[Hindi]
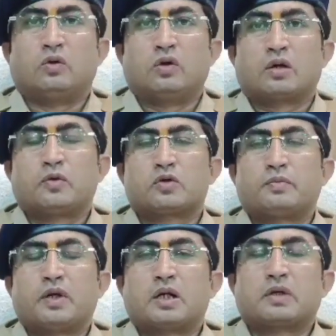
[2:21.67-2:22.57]
दोनों का
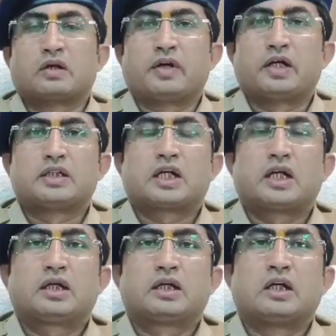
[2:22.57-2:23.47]
पोस्टमार्टम करवाया जा
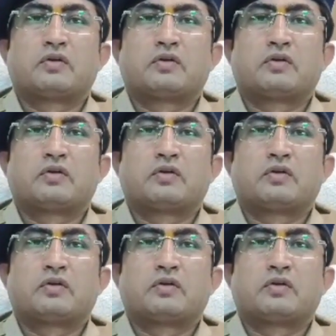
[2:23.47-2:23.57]
रहा है